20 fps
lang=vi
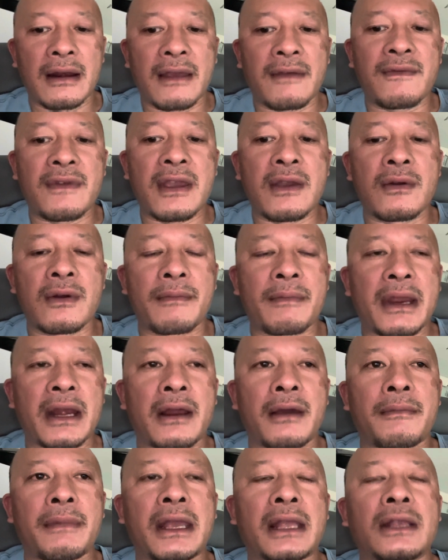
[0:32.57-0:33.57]
lấy view á mày
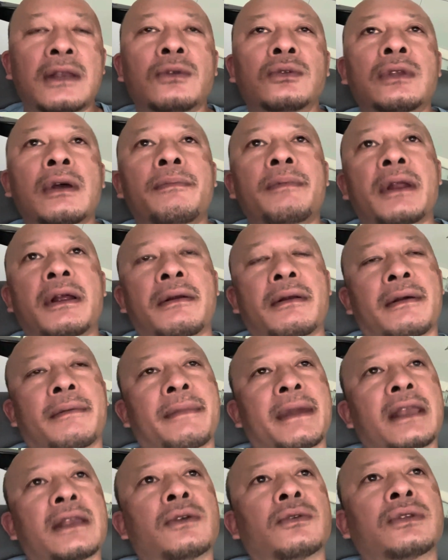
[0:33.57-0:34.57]
nói mấy thằng youtube đó là
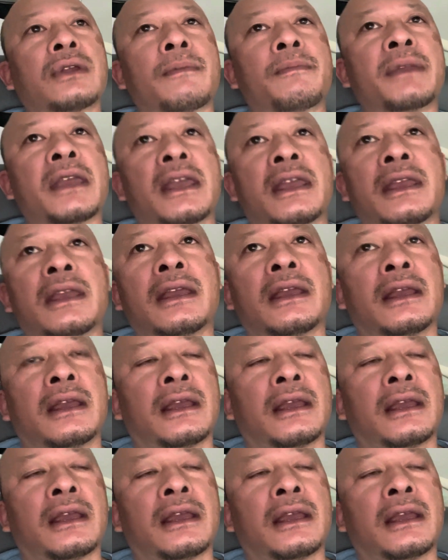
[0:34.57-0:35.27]
mấy youtube gì